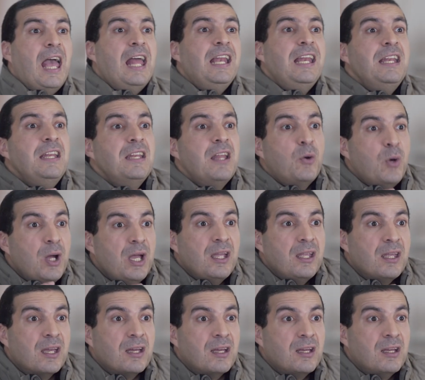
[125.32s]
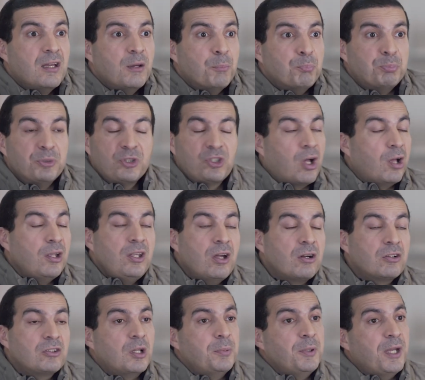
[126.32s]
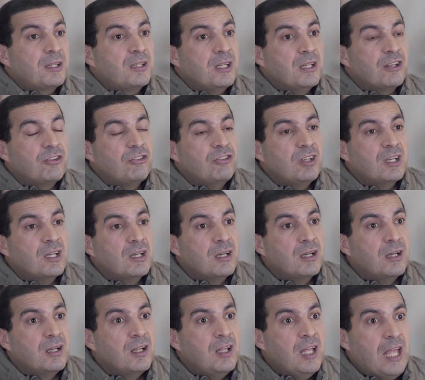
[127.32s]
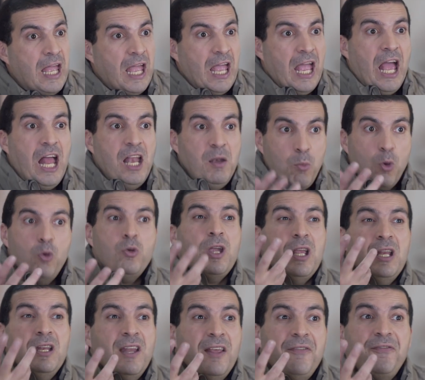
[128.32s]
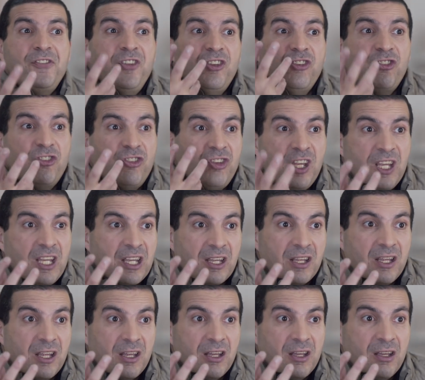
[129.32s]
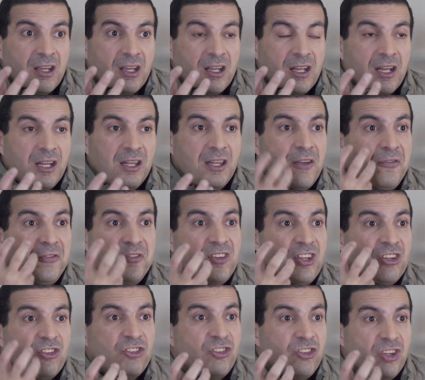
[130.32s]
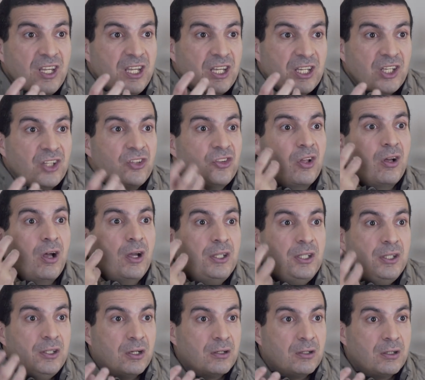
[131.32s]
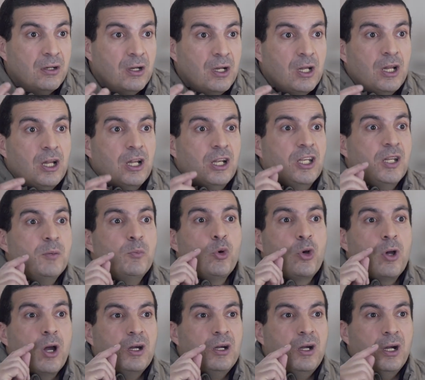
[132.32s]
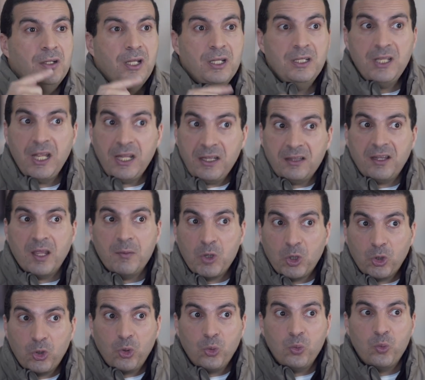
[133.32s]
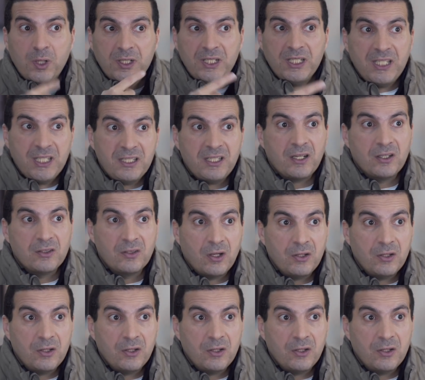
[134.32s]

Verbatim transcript: هل النوايا بتغير طبيعة الأشياء؟ هل ممكن نفس الشيء نفس الشيء يتغير لمجرد ان انت من جوه نيتك